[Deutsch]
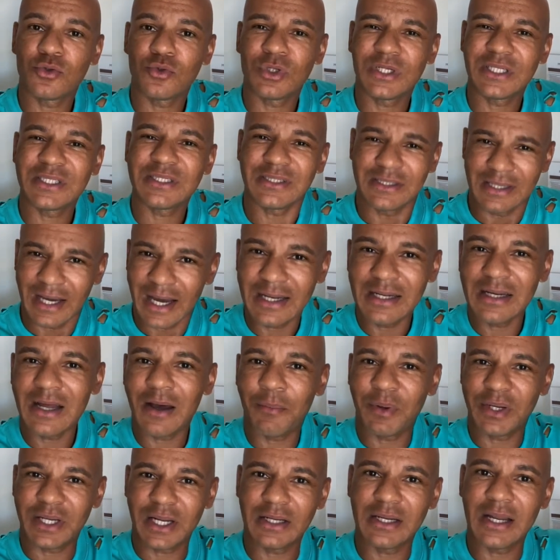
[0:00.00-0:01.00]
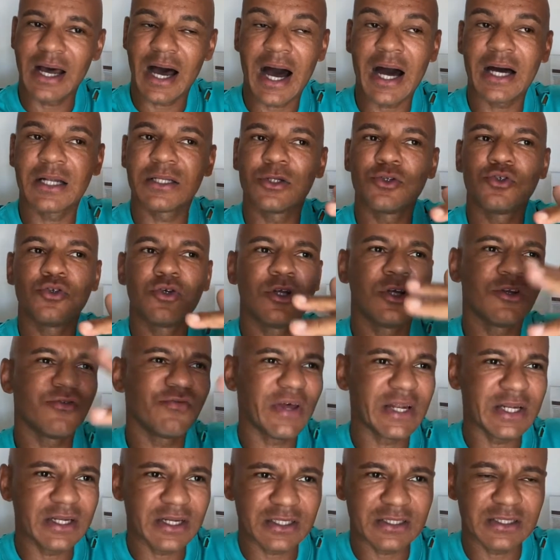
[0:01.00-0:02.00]
Und es kann aber danach natürlich,
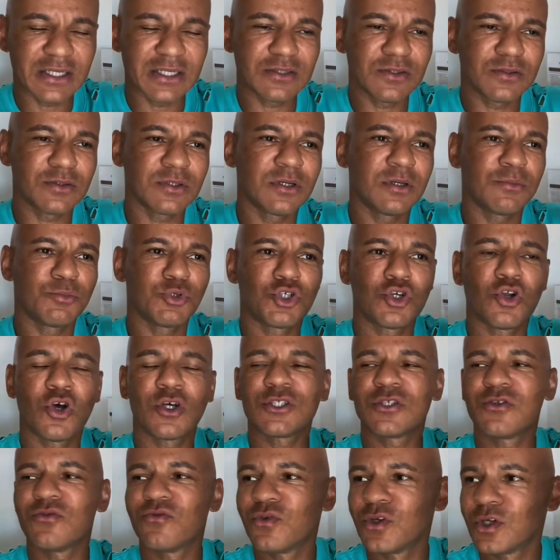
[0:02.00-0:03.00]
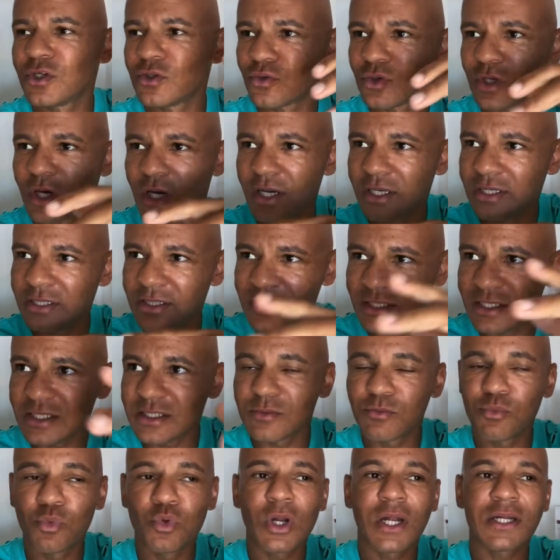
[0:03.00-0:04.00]
wenn das jetzt äh, beschlossen wird oder in den
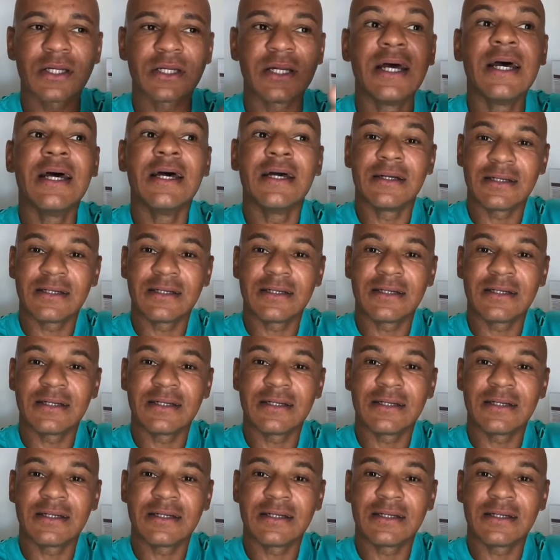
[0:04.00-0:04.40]
nächsten Monaten,